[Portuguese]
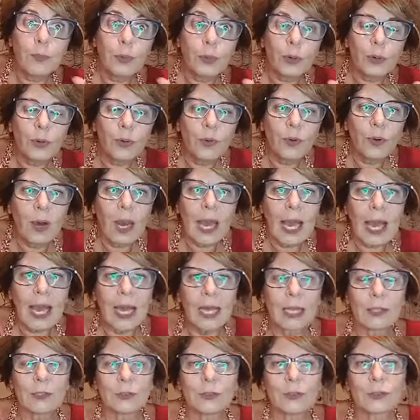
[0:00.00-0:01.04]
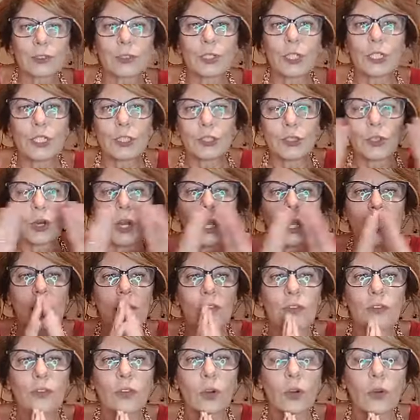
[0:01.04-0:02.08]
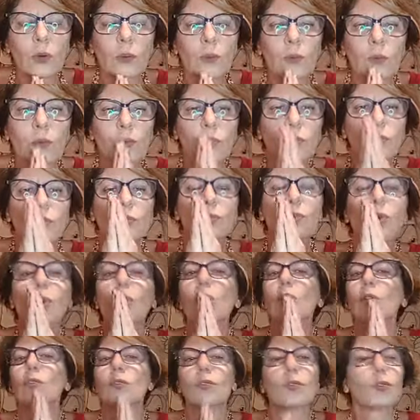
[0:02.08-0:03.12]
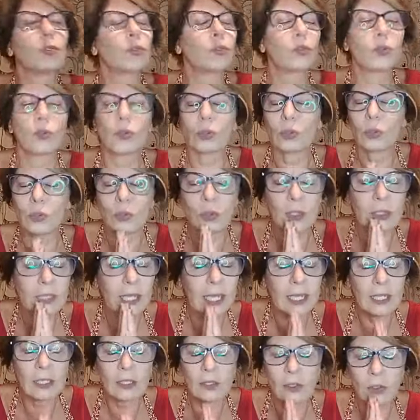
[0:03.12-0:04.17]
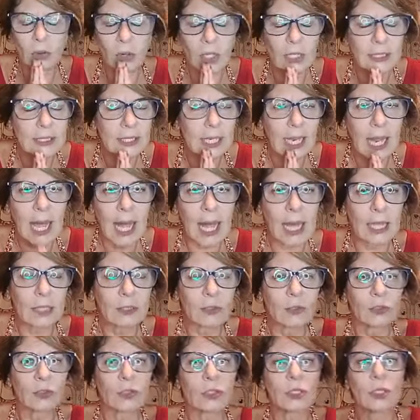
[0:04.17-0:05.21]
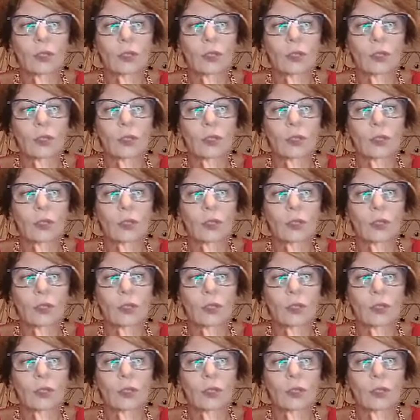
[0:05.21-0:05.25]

por um lado, gente, olha só como tudo, tudo tem dois lados.